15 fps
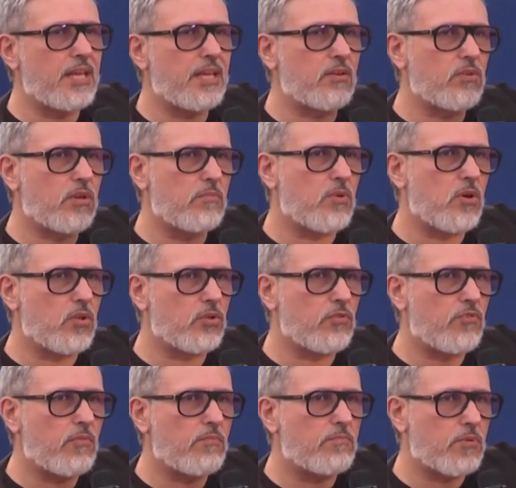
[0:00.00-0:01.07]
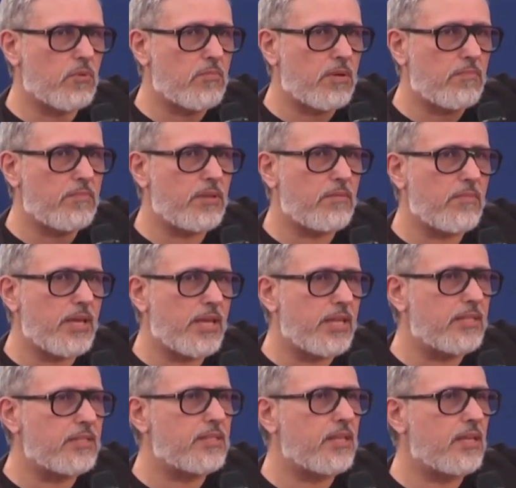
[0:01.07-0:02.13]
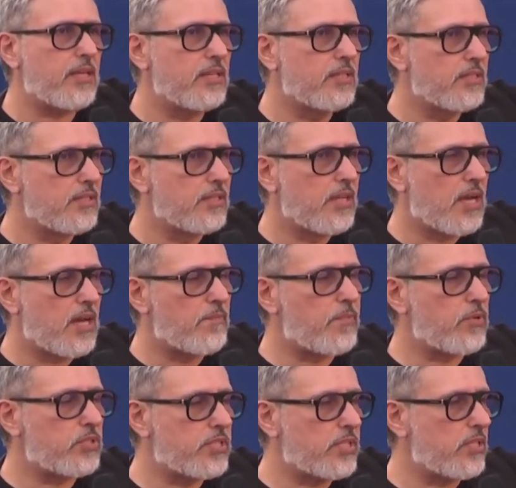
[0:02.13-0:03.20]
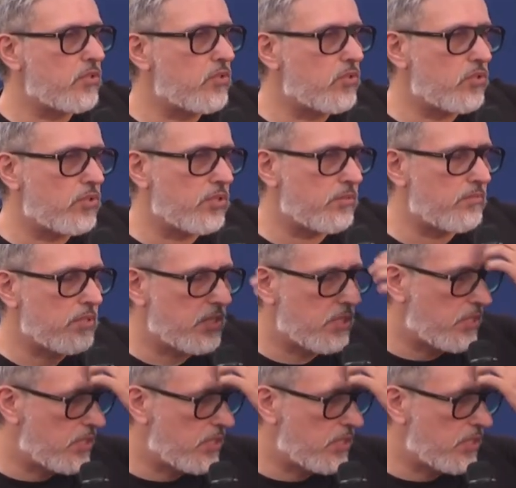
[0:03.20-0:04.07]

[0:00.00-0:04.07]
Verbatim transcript: lei in quel modo. Fo probabilmente a posteriori